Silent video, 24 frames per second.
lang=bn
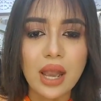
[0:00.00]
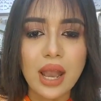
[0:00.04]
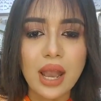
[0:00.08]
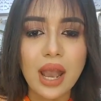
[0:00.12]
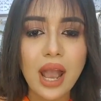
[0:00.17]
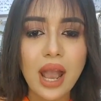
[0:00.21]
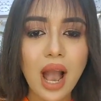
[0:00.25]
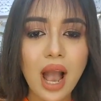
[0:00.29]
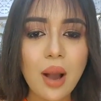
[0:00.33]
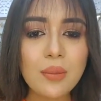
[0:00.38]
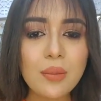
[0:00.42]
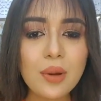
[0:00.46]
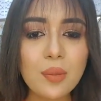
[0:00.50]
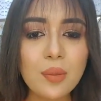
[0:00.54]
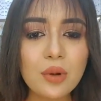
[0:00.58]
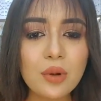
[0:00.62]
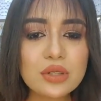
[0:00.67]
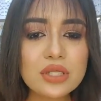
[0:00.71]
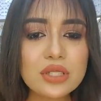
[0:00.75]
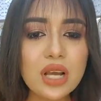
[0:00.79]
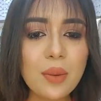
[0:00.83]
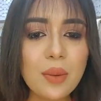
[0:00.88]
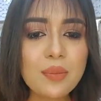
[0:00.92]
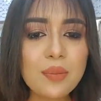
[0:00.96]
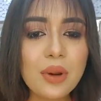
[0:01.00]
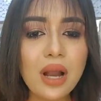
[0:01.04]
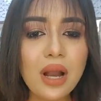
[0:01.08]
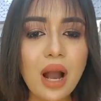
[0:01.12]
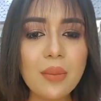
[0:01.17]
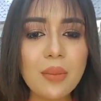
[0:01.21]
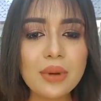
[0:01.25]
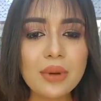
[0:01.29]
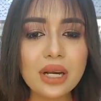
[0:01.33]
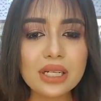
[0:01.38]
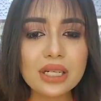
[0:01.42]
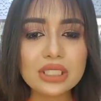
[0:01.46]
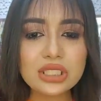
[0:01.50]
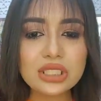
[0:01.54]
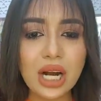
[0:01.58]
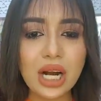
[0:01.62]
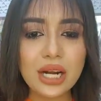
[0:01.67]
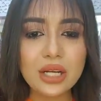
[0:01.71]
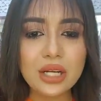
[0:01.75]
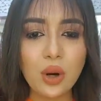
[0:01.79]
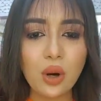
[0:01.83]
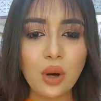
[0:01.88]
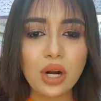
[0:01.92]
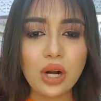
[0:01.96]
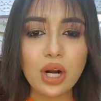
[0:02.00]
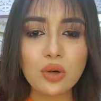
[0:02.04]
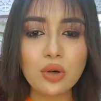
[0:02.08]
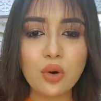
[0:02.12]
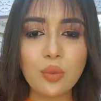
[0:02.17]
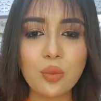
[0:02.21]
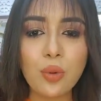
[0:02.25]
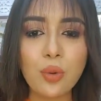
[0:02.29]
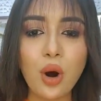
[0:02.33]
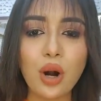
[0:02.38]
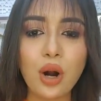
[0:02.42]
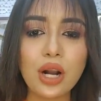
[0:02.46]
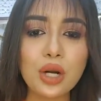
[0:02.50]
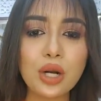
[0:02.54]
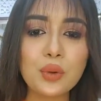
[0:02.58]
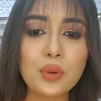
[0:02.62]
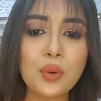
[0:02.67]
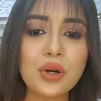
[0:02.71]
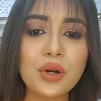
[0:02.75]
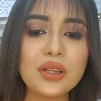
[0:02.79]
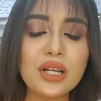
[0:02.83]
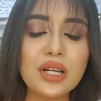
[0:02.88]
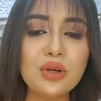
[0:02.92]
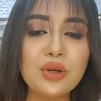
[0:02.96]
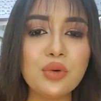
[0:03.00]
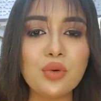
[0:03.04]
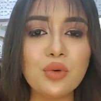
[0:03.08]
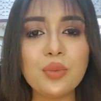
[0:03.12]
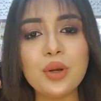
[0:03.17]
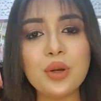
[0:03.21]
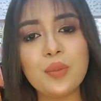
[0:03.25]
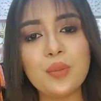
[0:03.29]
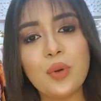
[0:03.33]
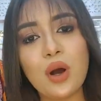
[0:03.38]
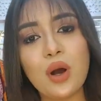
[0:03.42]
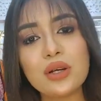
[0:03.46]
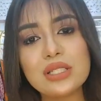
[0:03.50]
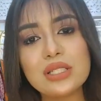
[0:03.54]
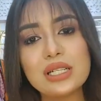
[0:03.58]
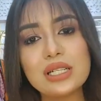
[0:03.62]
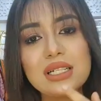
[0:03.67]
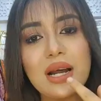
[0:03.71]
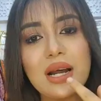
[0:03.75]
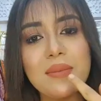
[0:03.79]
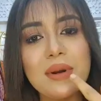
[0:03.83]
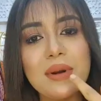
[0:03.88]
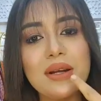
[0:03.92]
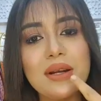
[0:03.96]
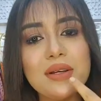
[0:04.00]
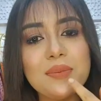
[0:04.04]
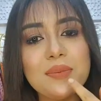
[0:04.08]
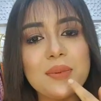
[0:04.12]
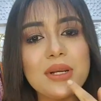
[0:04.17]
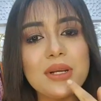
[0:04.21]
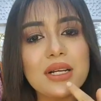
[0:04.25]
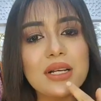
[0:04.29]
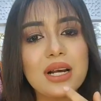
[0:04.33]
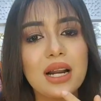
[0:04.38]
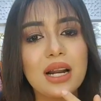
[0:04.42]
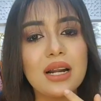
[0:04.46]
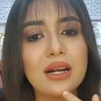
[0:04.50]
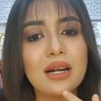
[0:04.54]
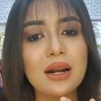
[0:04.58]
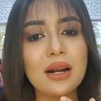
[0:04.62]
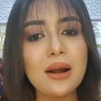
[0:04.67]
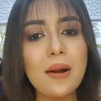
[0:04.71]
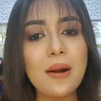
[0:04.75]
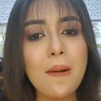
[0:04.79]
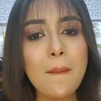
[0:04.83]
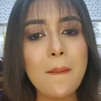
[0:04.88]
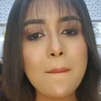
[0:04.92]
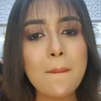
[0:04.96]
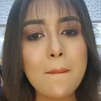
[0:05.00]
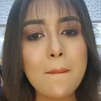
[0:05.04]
হ্যাঁ আমি বলছি আপনি আমি একটা শাড়ি অর্ডার করব অর্ডার করে দেন রুমি ব্লকস এটা আমার লিপির কালার হ্যাঁ